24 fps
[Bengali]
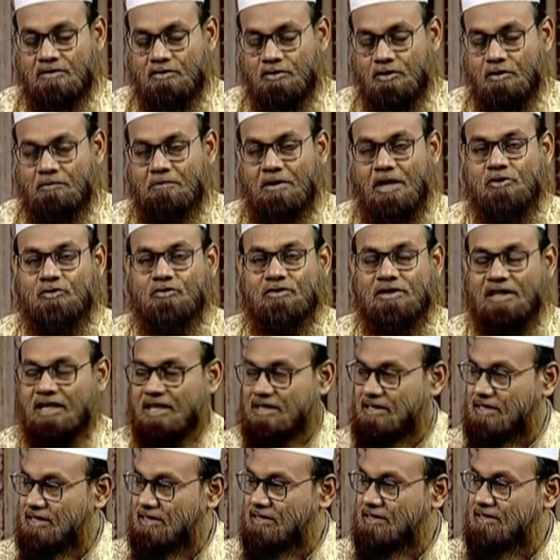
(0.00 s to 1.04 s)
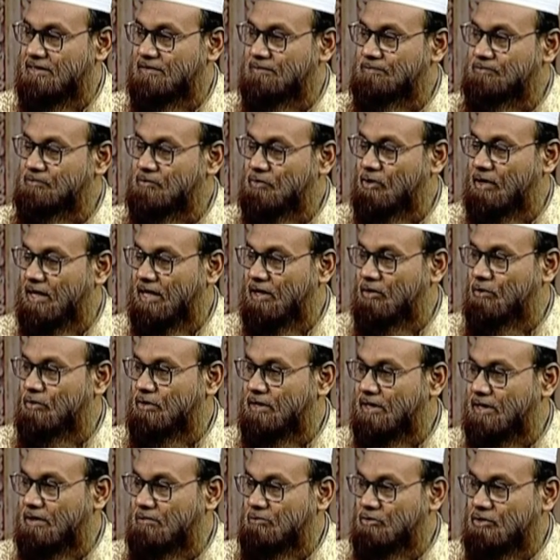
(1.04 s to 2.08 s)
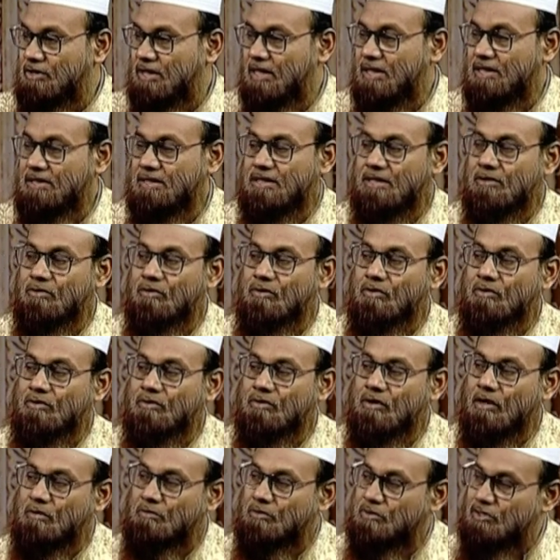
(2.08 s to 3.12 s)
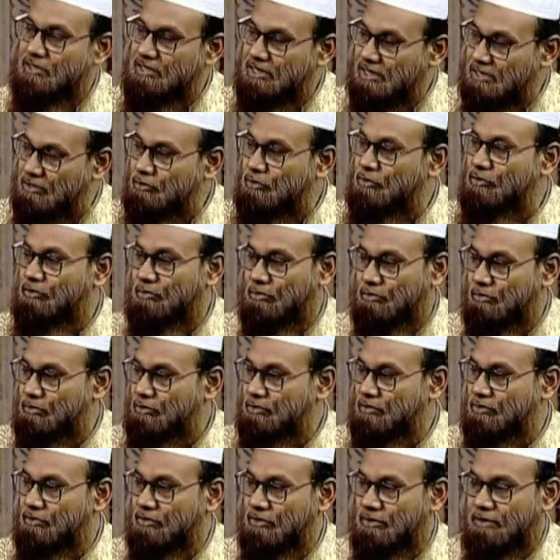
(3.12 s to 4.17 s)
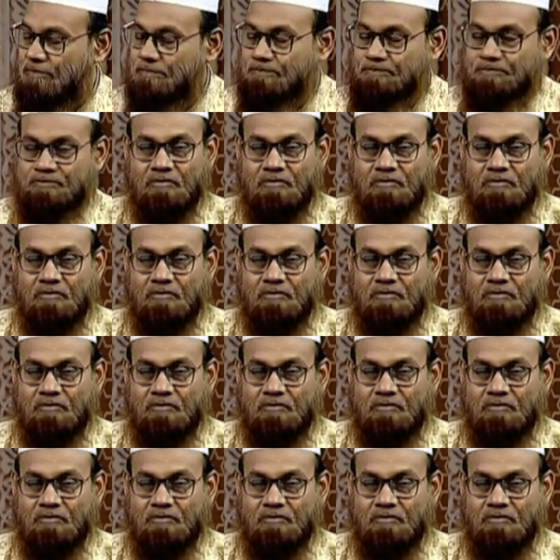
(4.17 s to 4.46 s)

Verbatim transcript: সম্ভাষণ জানাতেন এগুলো থেকে বোঝা যাচ্ছে যে এগুলো রহমতের সাথে জড়িত কোনো সন্দেহ নেই